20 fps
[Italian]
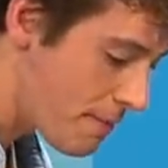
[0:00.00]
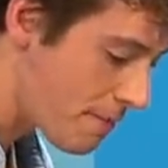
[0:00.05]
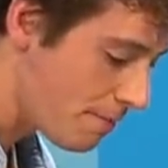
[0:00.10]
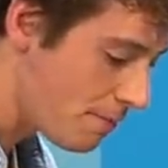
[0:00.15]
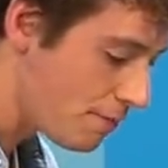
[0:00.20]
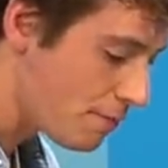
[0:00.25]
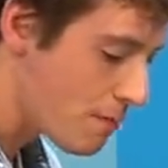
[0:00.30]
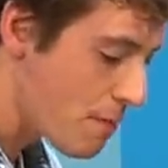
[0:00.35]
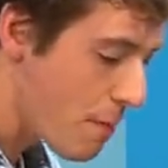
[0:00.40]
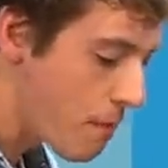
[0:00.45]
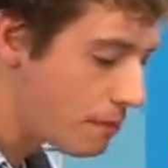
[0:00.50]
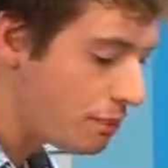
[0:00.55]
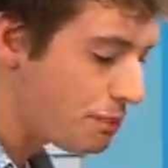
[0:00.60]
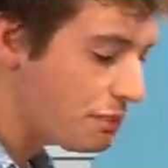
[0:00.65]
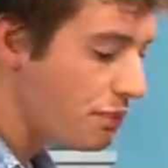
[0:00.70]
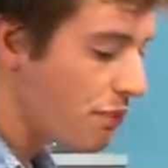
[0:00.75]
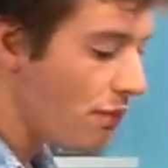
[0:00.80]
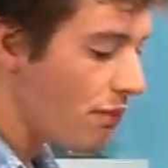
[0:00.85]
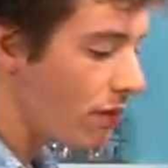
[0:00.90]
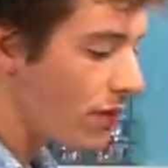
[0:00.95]
Mm.
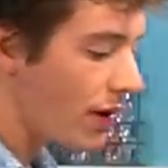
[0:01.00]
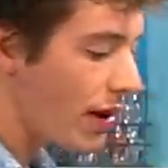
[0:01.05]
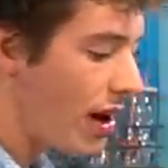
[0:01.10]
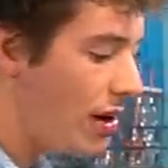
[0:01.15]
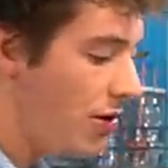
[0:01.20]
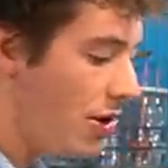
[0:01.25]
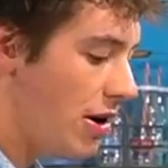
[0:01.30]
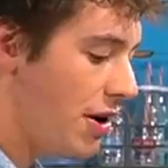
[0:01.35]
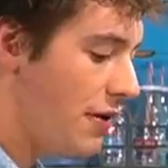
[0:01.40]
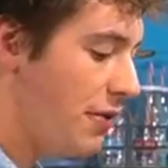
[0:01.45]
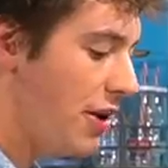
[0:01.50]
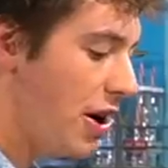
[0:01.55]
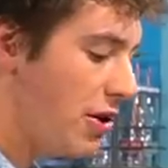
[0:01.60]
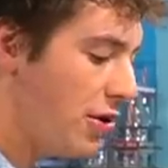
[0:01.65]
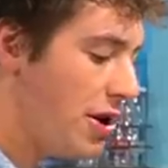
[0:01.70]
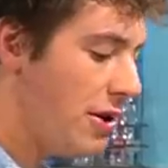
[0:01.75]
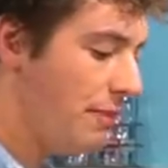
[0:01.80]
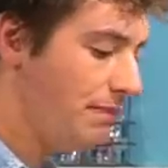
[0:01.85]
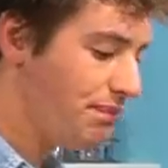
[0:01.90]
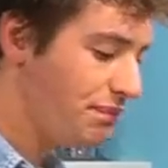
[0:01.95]
Allora, le
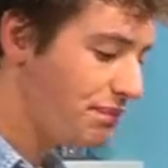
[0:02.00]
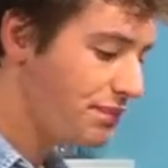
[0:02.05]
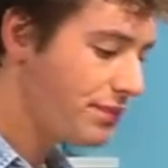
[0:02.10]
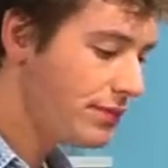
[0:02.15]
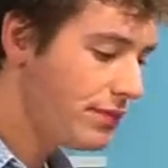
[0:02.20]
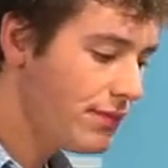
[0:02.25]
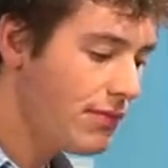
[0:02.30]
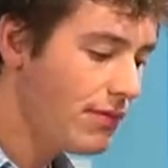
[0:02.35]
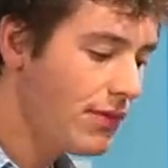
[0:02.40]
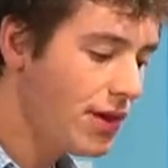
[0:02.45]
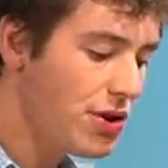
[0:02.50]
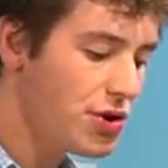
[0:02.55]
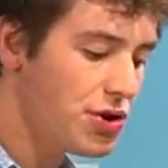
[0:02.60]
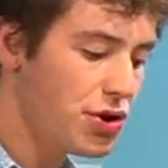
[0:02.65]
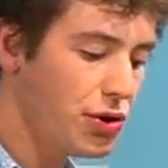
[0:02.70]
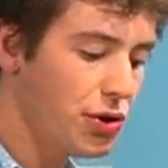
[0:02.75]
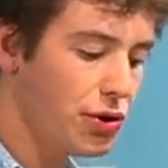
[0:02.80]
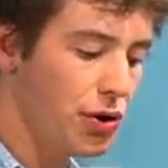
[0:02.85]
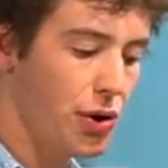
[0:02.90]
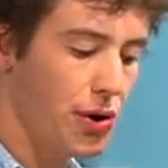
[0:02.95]
fragole
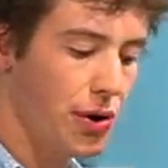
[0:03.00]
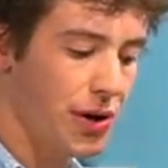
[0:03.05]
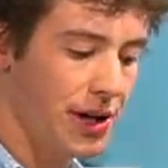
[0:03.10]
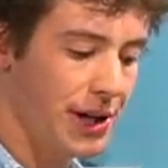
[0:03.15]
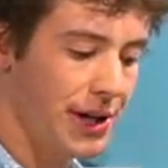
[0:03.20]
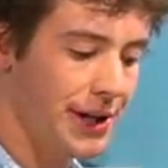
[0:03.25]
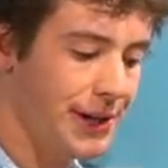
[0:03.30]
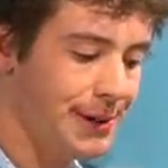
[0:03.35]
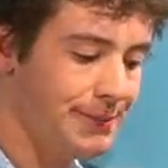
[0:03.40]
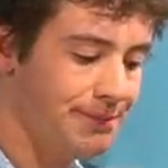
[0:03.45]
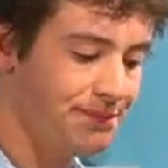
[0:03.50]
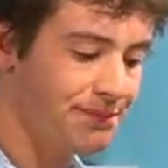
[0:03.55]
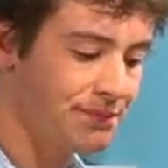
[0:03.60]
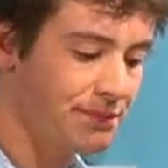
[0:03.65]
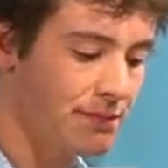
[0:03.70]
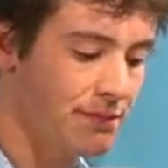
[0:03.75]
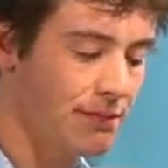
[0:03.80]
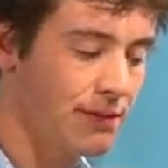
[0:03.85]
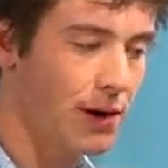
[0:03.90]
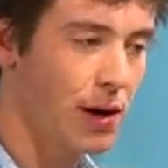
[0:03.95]
sono
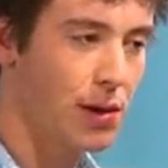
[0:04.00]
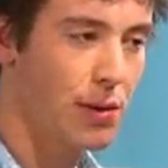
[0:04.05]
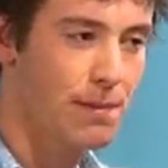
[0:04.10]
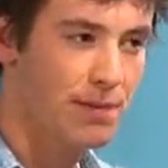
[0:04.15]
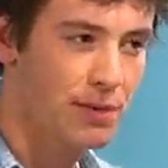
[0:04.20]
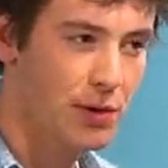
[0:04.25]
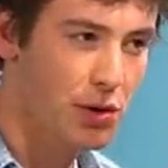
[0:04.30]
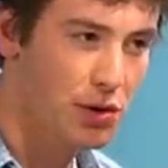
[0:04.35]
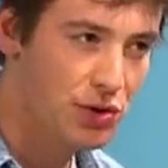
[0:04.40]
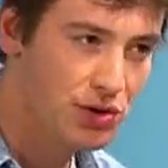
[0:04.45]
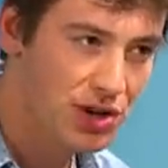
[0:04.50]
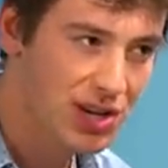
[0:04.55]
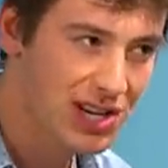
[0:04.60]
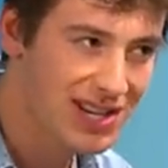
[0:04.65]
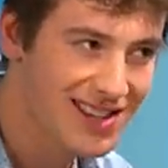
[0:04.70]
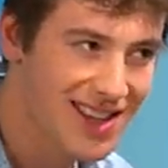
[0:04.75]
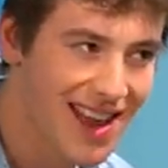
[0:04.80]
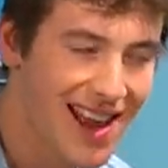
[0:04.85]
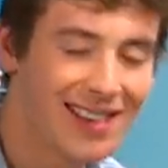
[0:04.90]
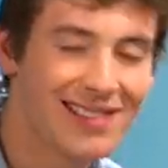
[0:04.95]
ehm,
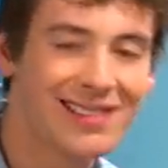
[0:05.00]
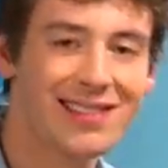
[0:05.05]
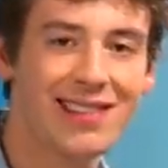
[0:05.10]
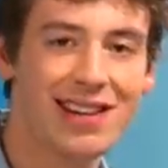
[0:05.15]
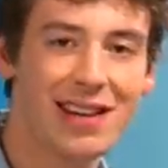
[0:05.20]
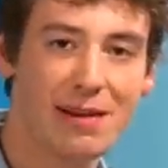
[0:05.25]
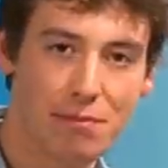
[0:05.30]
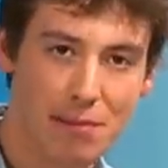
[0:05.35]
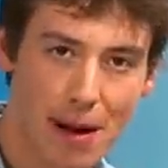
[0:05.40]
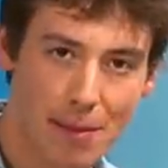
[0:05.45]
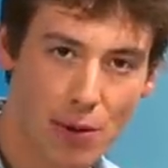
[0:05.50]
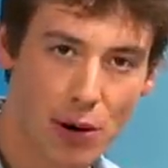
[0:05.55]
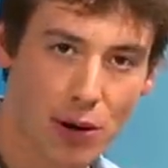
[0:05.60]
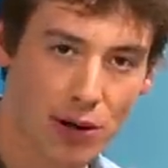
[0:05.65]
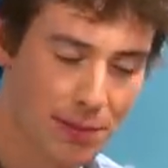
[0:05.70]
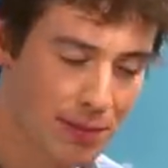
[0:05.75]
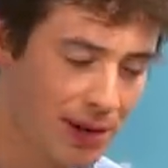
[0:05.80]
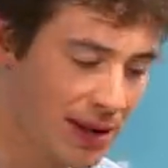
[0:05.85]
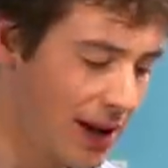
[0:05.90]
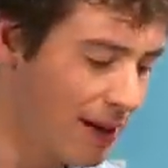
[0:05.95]
consistenti ma
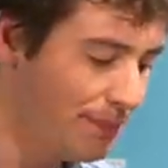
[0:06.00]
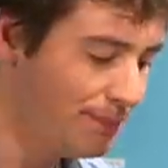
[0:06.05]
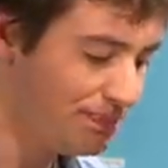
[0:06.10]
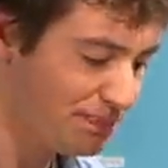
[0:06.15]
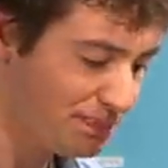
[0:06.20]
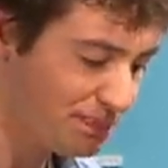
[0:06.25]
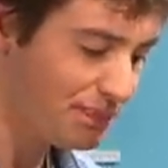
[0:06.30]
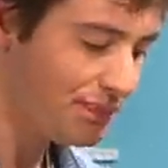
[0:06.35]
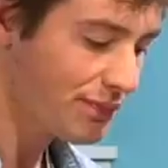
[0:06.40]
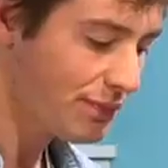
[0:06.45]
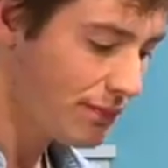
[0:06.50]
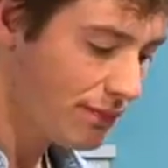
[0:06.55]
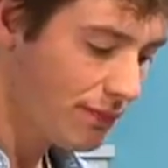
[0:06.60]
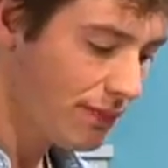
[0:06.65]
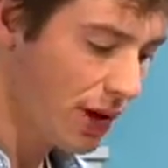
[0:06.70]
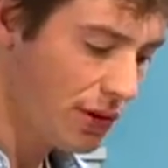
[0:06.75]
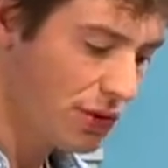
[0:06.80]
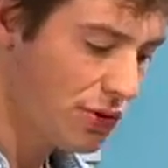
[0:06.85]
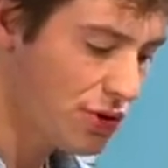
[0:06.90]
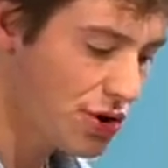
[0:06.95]
morbide,
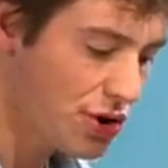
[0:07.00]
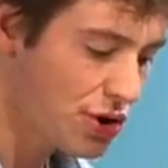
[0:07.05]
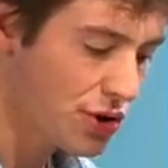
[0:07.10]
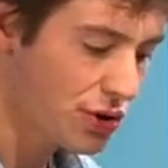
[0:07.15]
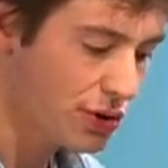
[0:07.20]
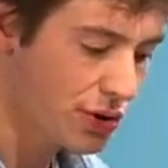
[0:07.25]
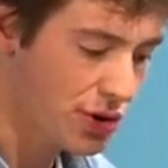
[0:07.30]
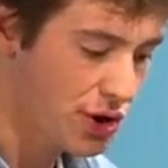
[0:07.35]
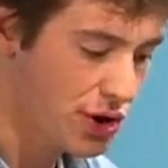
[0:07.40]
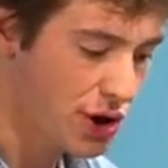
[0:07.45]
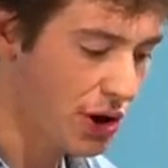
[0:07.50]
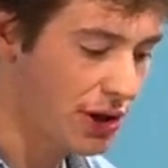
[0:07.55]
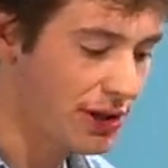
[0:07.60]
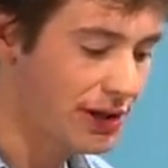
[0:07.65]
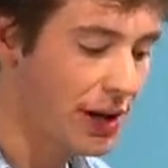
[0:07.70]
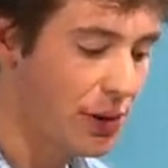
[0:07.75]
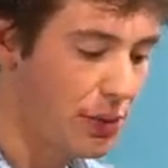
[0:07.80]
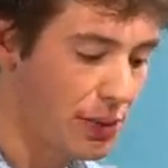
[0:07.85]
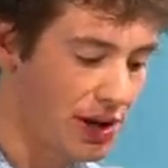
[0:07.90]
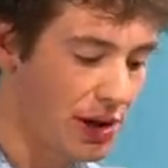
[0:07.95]
non si sono
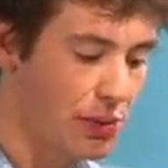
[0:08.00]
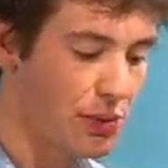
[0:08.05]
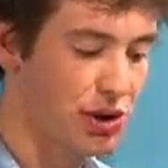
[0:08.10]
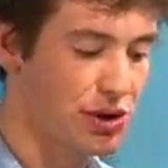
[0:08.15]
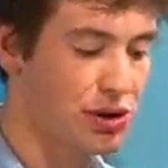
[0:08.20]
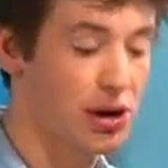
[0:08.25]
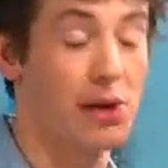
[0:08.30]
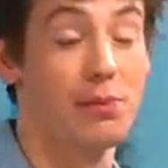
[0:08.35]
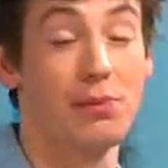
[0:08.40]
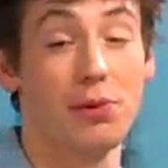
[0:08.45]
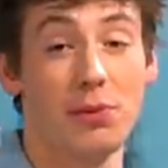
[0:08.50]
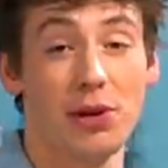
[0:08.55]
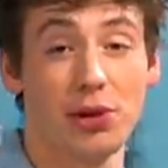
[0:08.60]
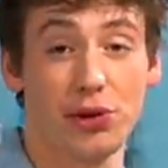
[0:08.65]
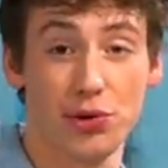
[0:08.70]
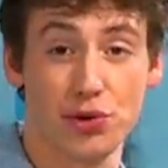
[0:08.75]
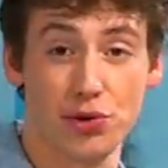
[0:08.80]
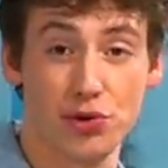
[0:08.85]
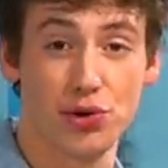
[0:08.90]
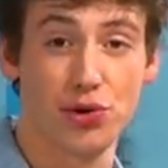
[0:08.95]
sciolte, quindi questo è il
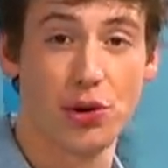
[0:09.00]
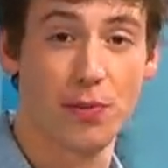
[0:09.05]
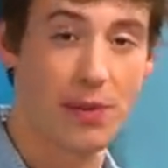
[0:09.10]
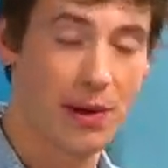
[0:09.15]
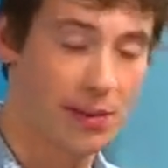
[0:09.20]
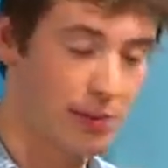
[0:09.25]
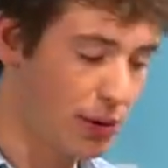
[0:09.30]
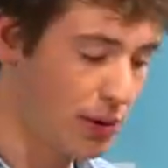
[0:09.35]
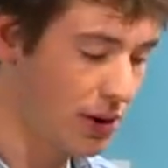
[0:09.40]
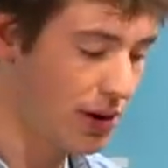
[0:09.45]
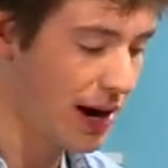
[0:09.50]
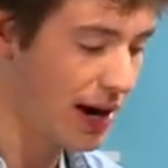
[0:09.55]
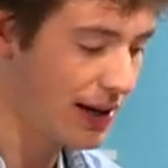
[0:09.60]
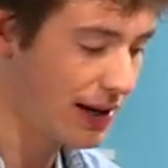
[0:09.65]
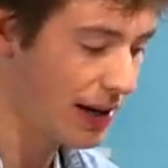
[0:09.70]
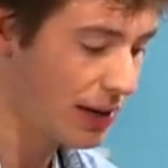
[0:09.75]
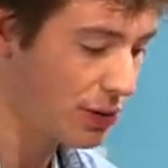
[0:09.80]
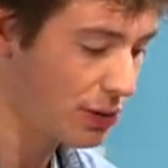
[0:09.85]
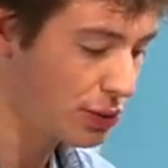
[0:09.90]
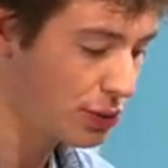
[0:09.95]
momento giusto per bloccare
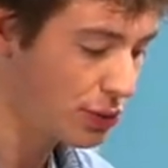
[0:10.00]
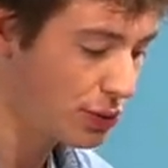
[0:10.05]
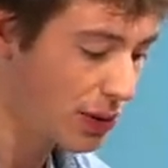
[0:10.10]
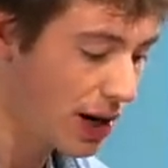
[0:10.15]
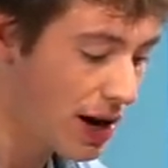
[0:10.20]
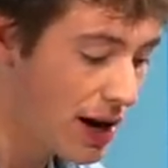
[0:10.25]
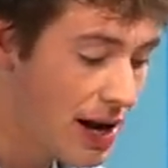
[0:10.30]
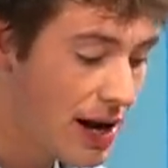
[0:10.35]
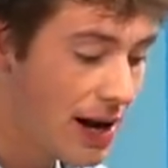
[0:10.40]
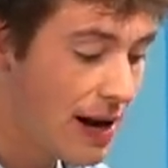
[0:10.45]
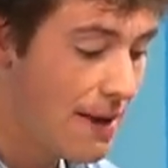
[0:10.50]
la cottura.